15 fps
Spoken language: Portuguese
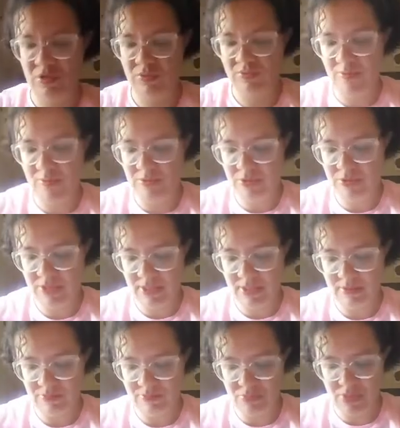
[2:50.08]
nós vamos estar
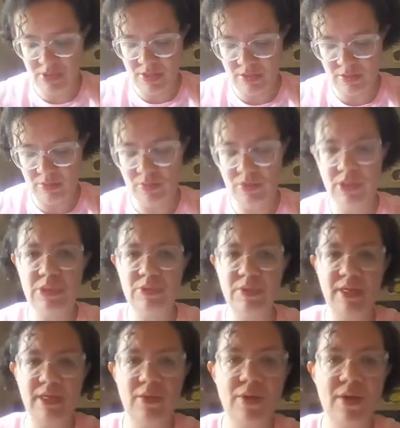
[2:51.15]
divulgando tanto
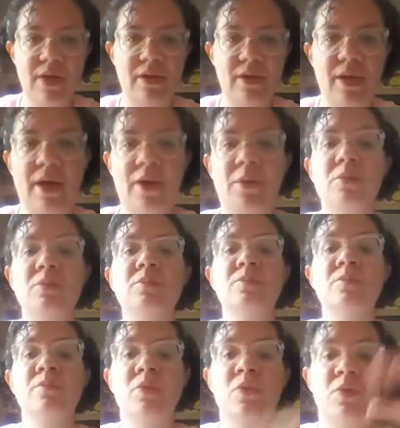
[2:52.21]
aqui no canal
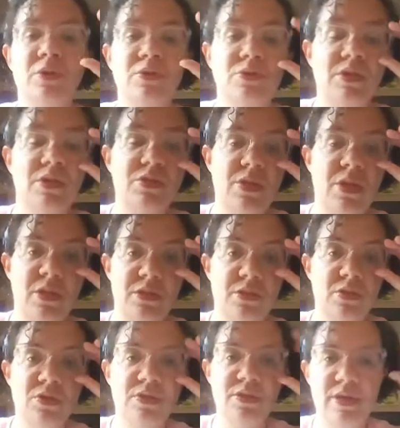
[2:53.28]
quanto nas
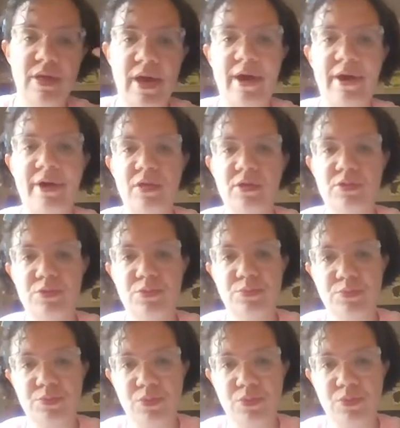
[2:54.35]
redes sociais